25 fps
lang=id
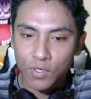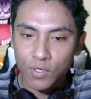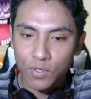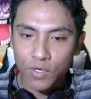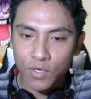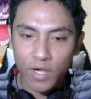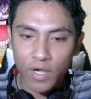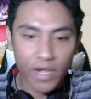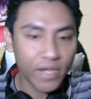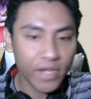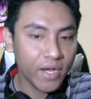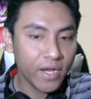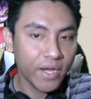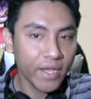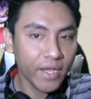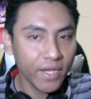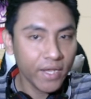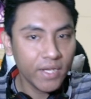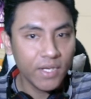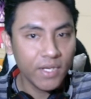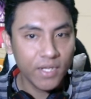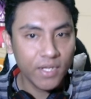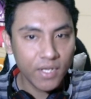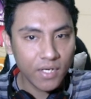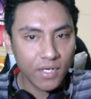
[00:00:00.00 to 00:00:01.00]
Wah, yang kayak
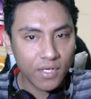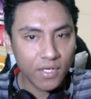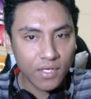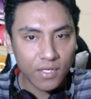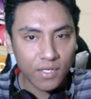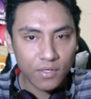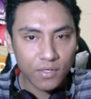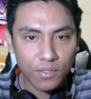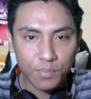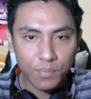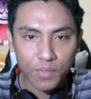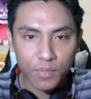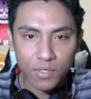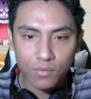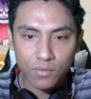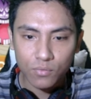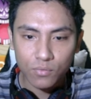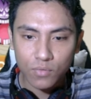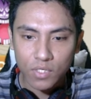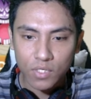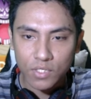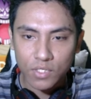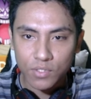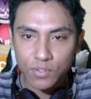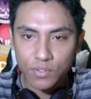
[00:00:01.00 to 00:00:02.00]
gini-gini nih
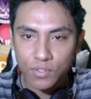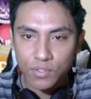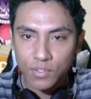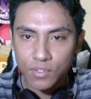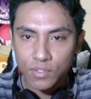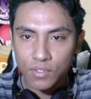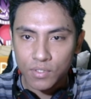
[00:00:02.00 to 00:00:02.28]
diperkuat cuy